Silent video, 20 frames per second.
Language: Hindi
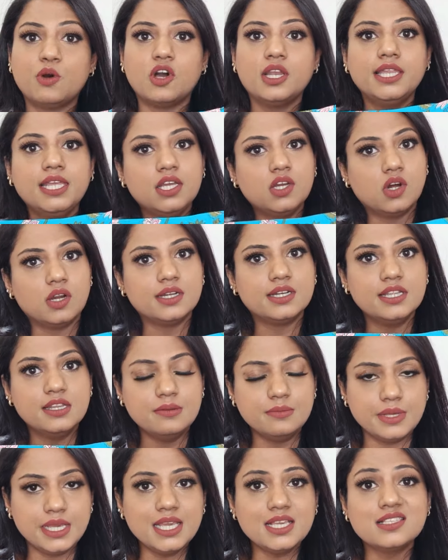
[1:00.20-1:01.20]
पॉली
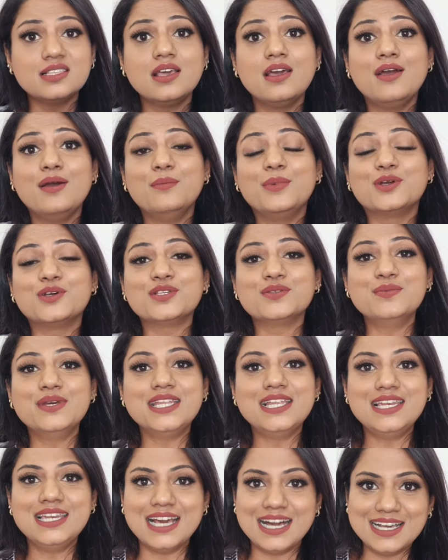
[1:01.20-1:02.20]
कॉटन मिक्स बिकॉज
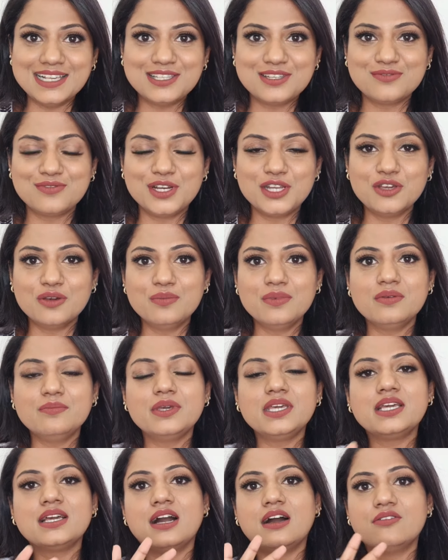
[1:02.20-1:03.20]
मैंने लास्ट वीडियो में
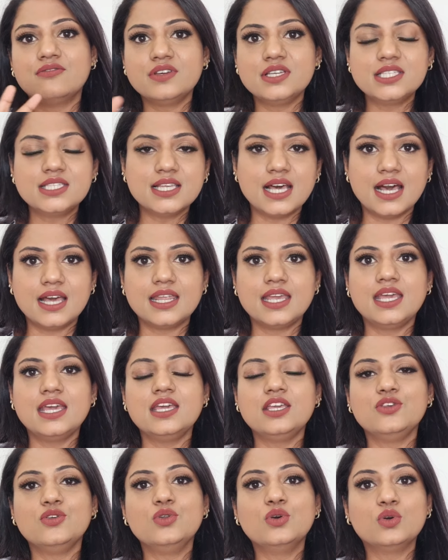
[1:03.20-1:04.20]
भी काफ़ी सारे
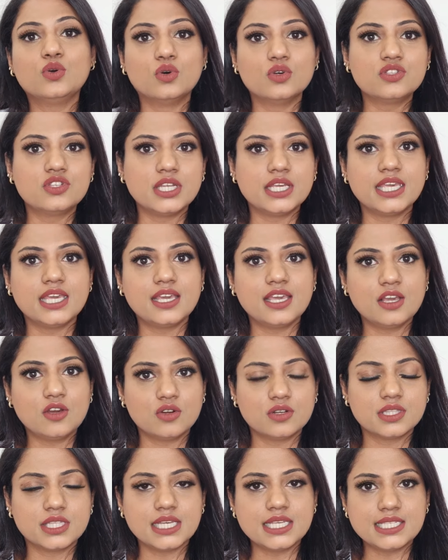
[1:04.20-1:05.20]
यू नो गोस्ट्रिकी के
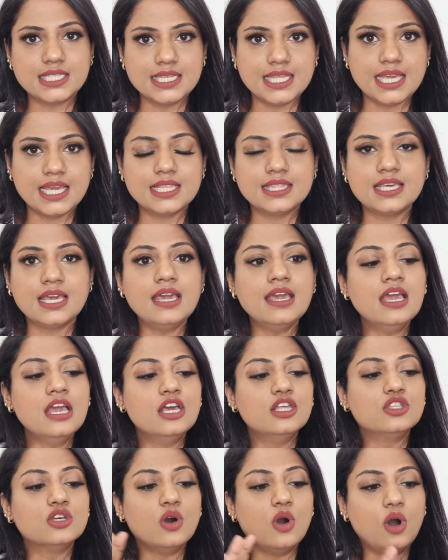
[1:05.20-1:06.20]
कुर्तेज लिए थे
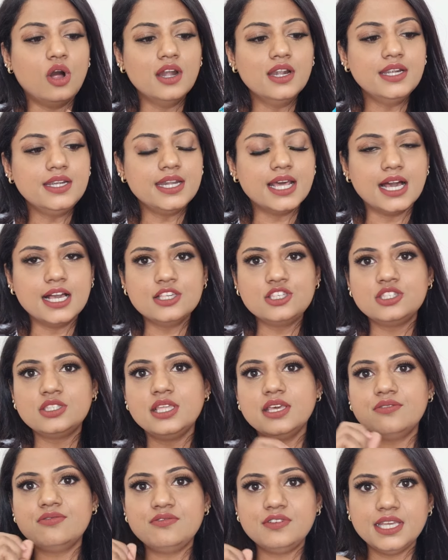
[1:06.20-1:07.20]
तो ऑन टच
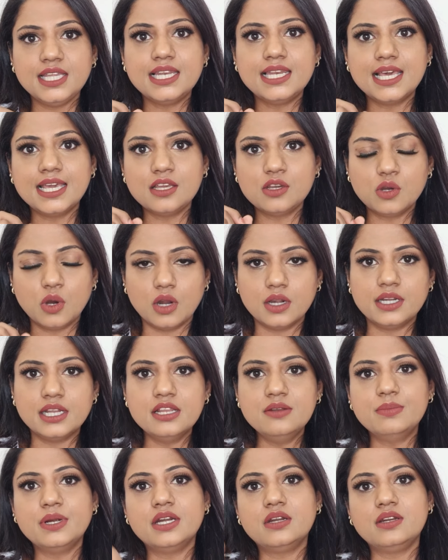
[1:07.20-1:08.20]
दे फील लाइक
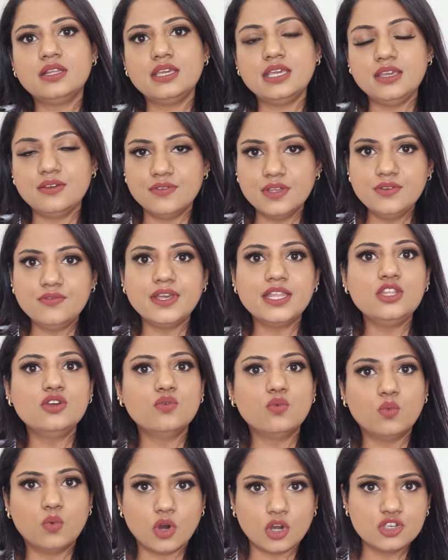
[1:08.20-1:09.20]
कॉटन बट इवन वेन
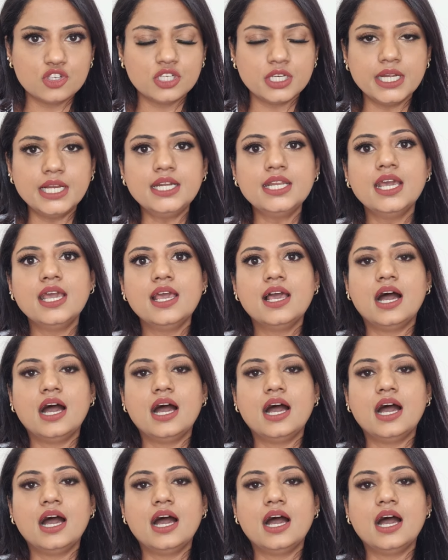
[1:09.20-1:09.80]
यू वॉश इट